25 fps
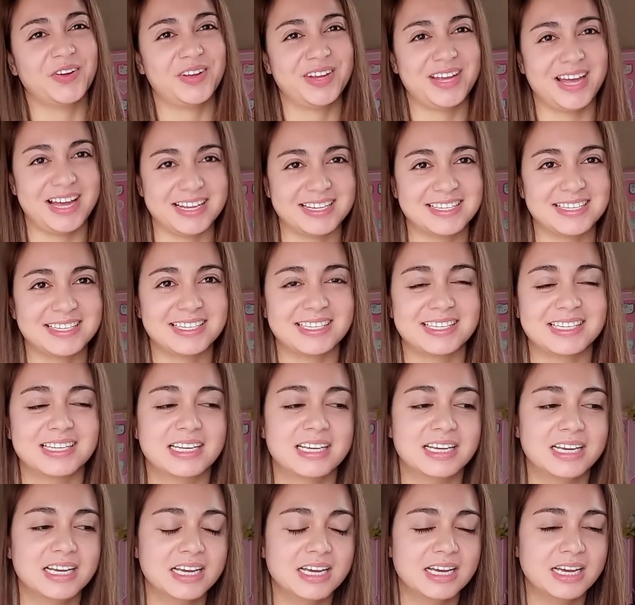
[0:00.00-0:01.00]
Yes.
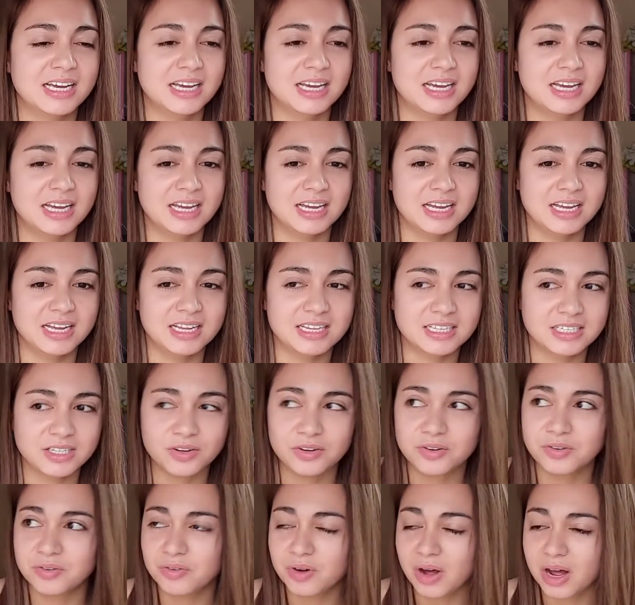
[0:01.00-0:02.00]

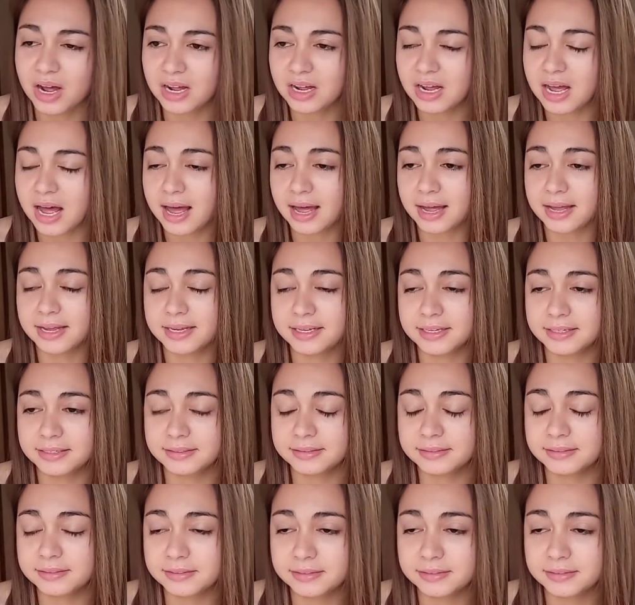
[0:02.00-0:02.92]
So, ang aking,